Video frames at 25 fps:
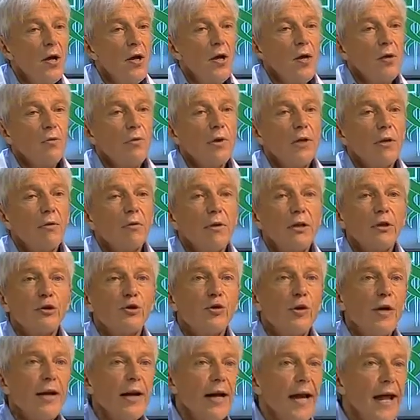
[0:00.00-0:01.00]
Quindi
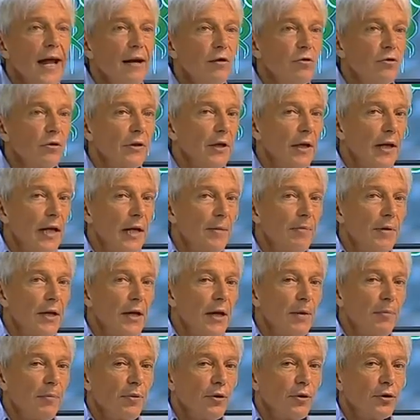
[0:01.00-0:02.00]
questo è l'elenco delle erbe
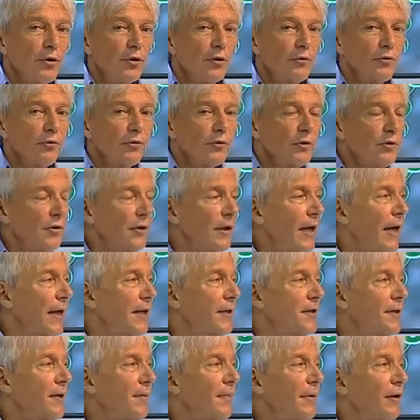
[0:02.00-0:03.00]
che possono funzionare
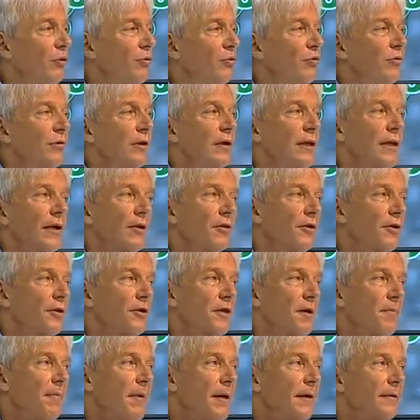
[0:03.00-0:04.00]
assieme a tutti gli
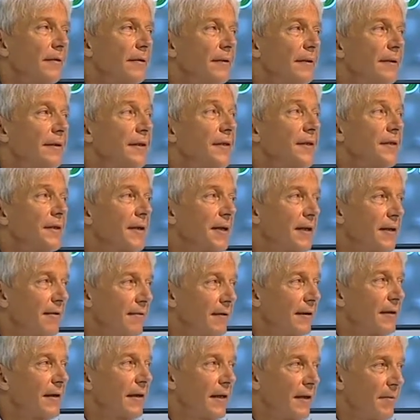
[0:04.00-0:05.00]
accorgimenti di stile di
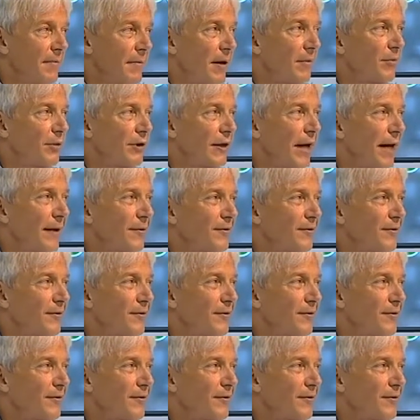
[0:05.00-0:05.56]
vita che abbiamo dato.